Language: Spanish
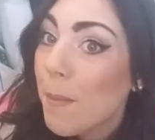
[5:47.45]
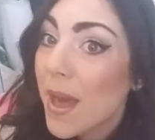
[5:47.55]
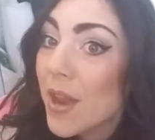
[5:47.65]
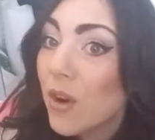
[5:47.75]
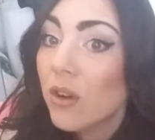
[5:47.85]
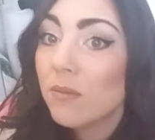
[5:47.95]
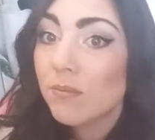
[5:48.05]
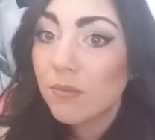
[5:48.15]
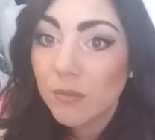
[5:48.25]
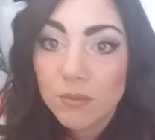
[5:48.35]
pero
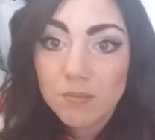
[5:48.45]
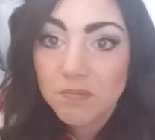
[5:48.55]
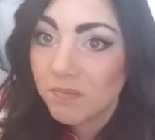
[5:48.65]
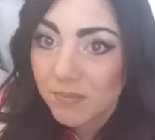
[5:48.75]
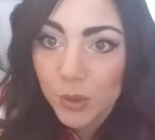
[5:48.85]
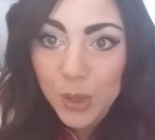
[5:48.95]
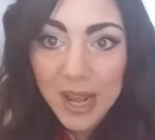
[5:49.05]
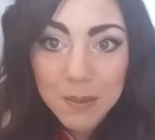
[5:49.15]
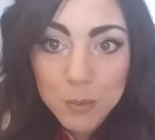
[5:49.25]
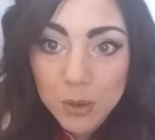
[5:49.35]

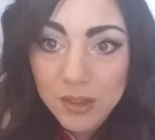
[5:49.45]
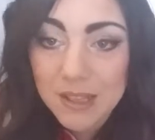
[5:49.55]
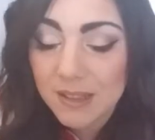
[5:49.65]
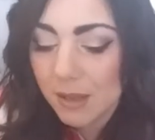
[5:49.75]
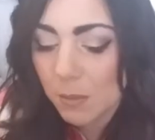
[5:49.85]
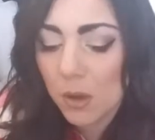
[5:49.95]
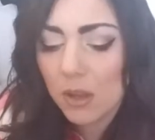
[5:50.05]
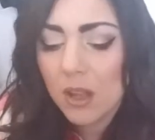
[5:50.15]
duran muchísimo